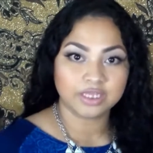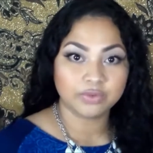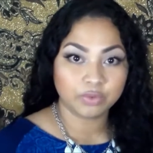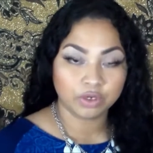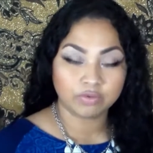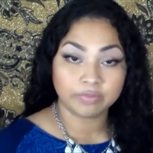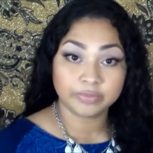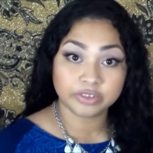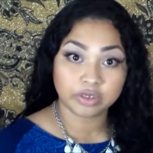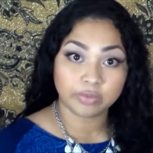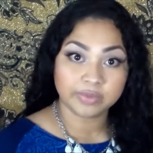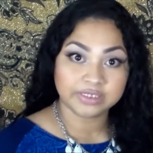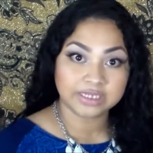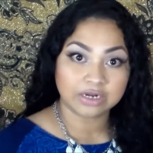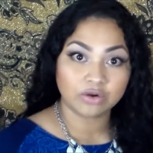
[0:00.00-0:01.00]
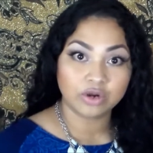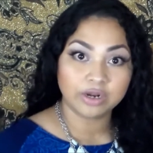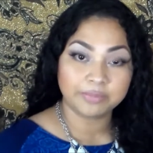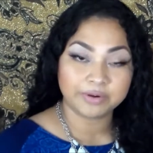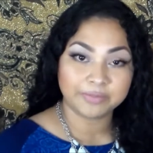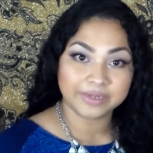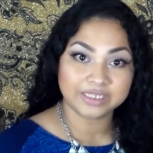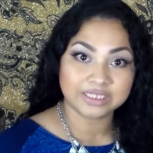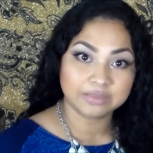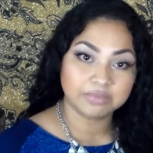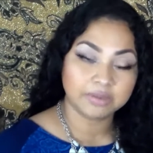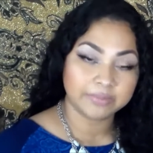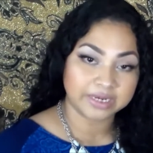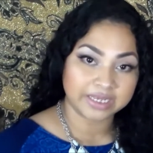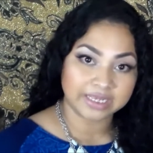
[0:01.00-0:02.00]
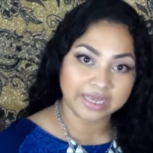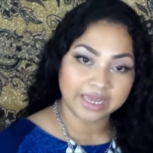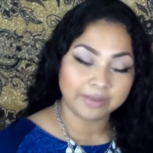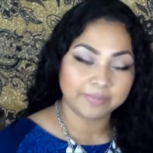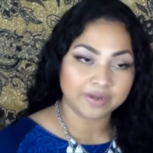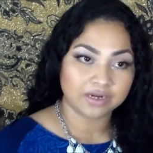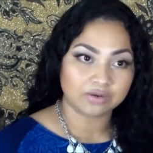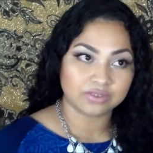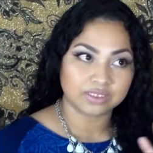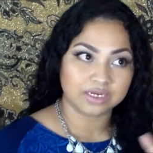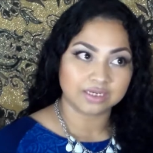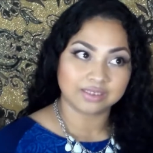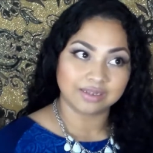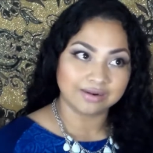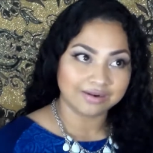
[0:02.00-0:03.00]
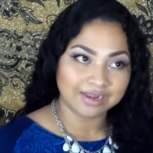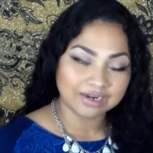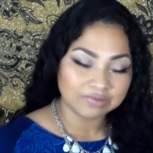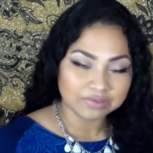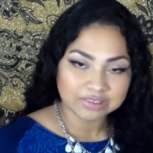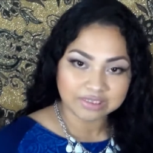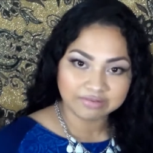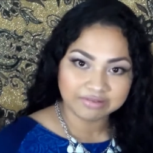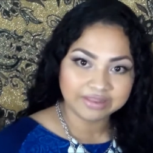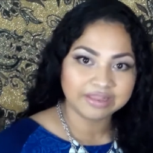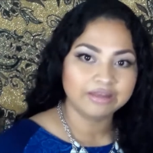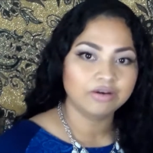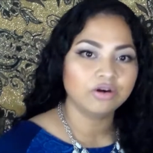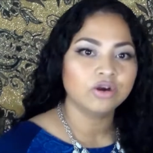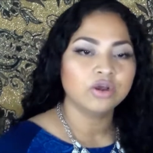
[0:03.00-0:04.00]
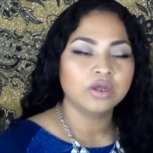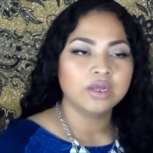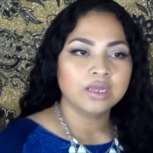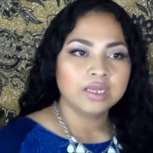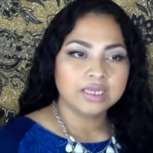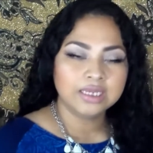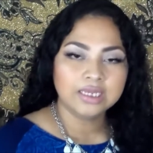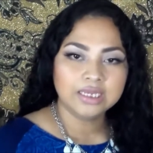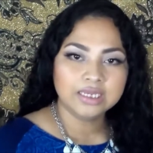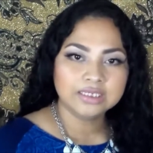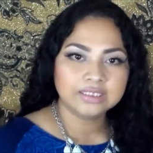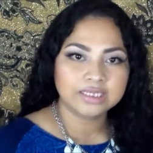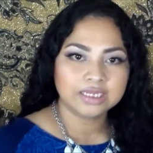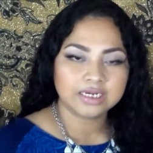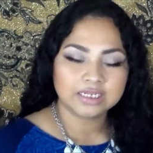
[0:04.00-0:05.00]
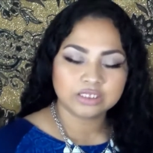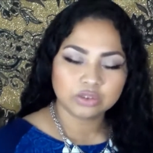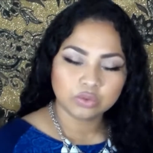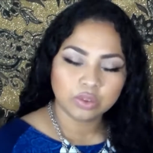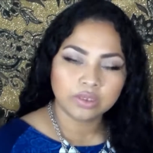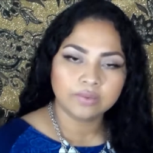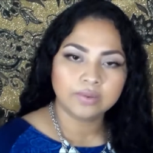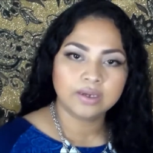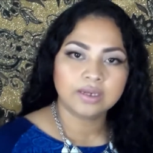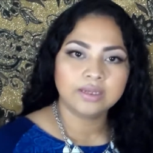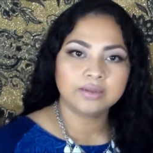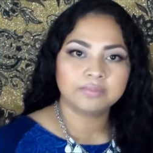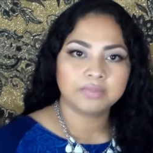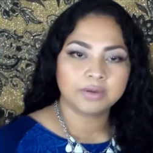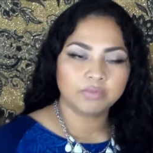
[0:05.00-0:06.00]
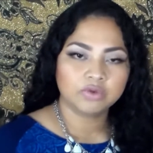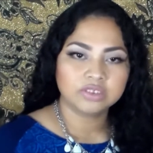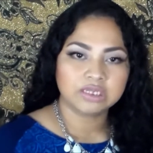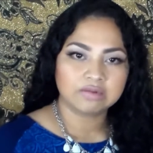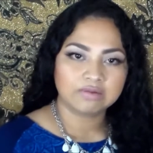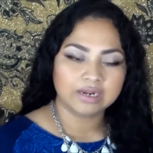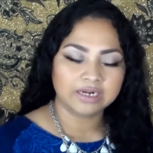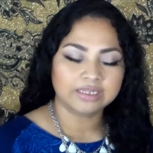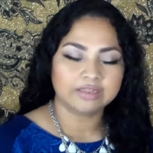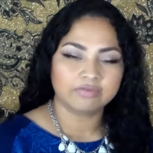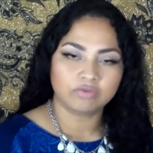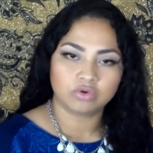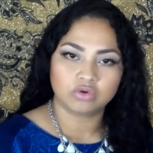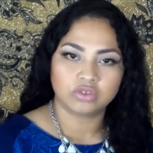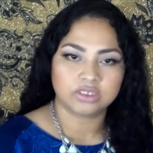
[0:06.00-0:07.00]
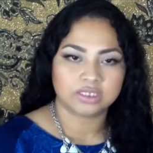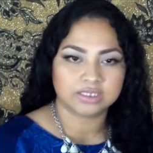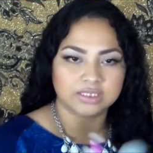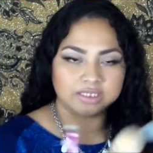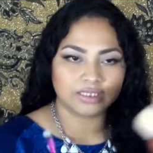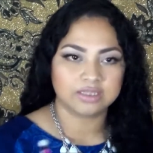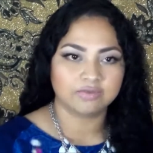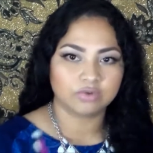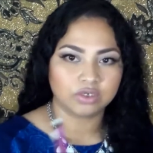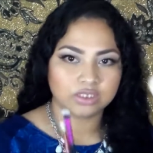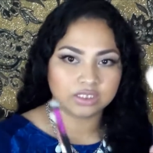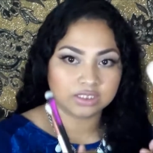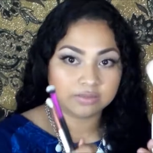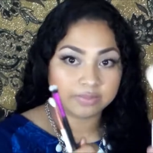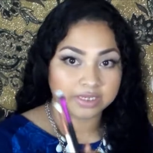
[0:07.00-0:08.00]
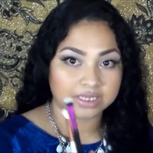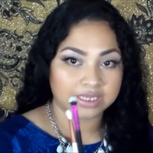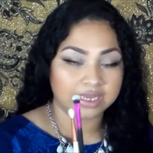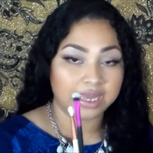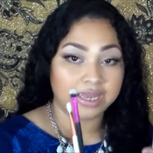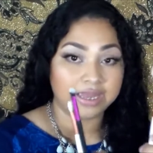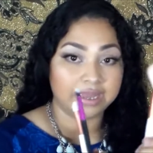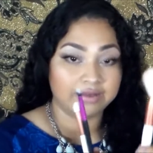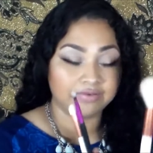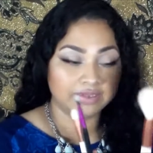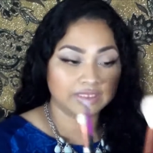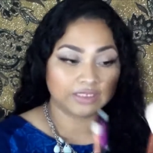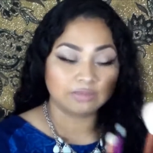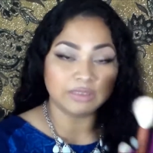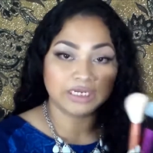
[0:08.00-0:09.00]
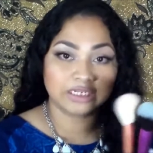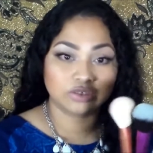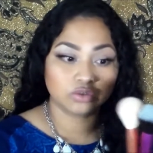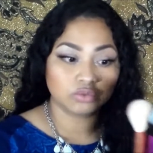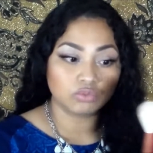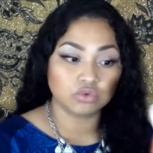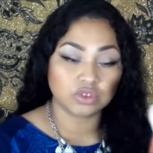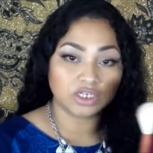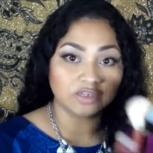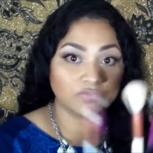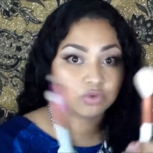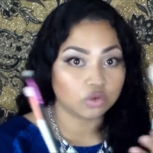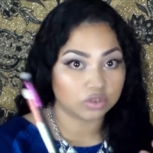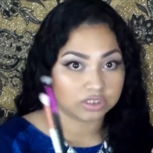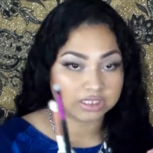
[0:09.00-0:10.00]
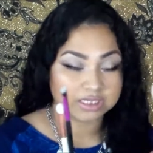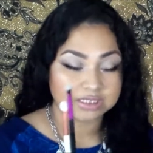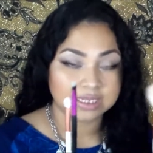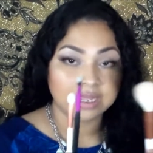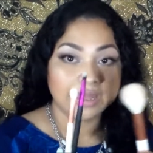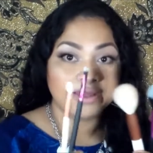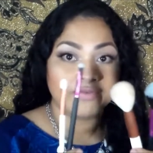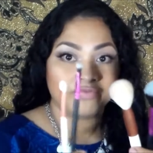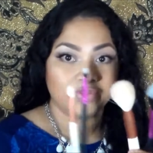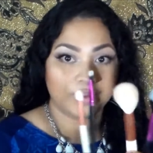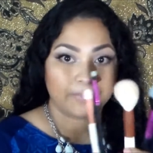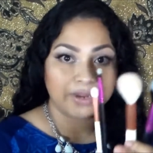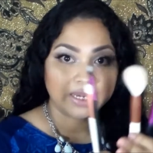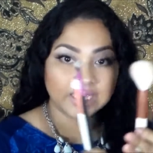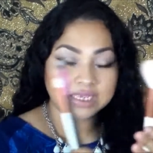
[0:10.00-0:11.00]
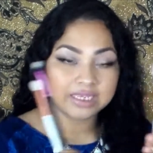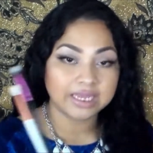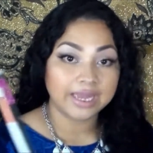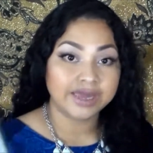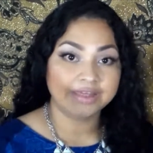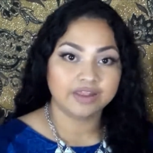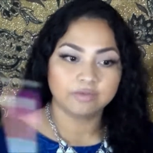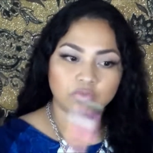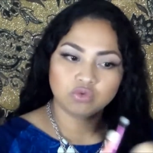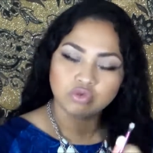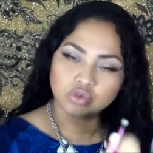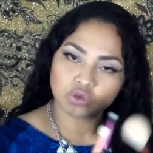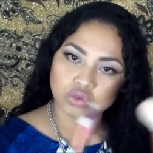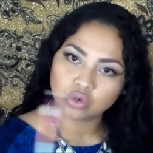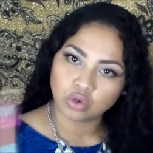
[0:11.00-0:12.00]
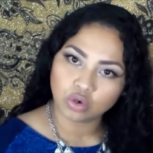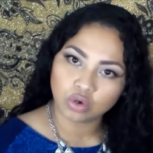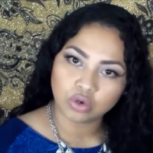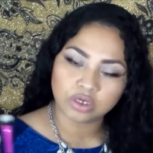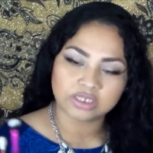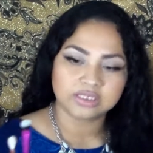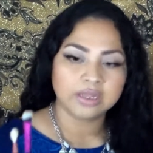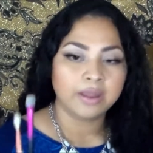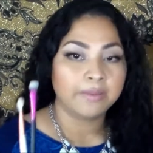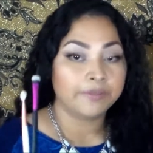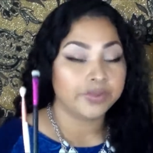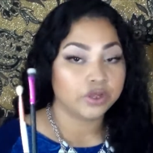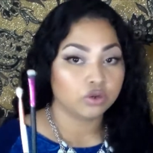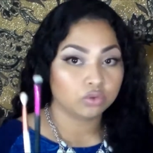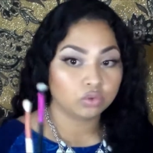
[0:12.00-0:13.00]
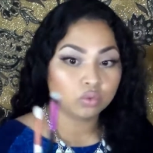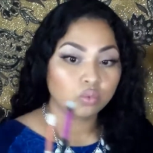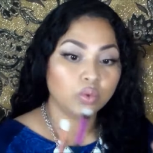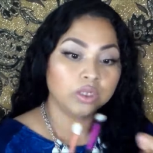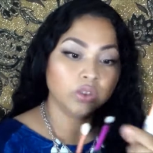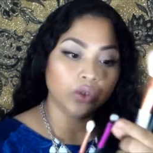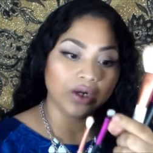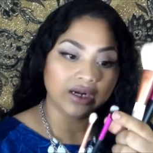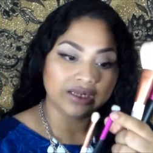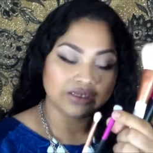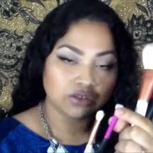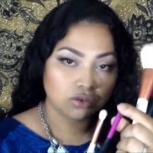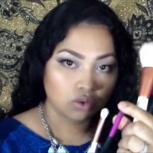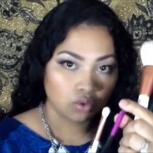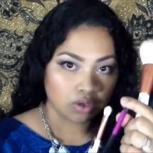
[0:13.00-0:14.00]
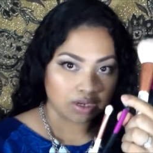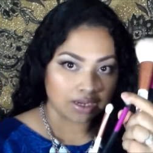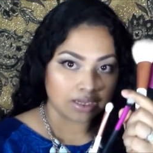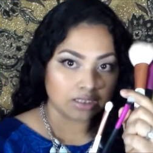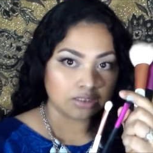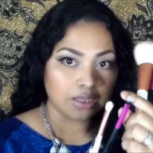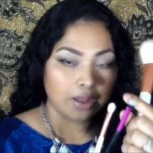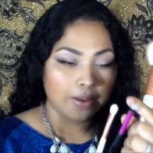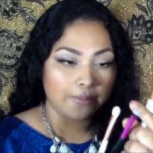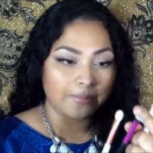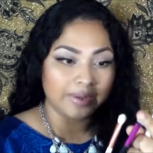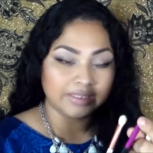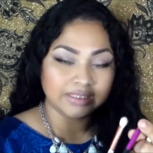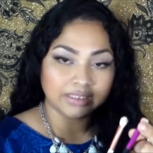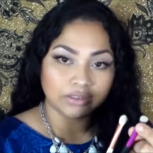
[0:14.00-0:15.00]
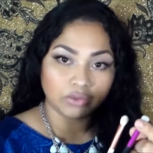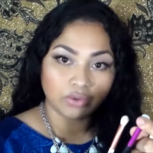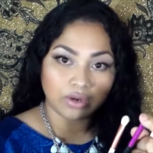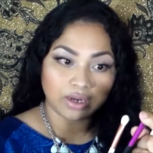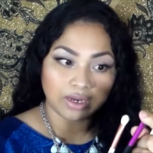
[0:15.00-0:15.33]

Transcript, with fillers: y bueno, vamos a comenzar con el primer tip de maquillaje para no ser tan largo este video. Y si eres nueva, vamos a hablar de brochas. Sí, de brochas de maquillaje. A veces miras tú muchas brochas de maquillaje de muchos colores, pero tú cuando las tocas, vas a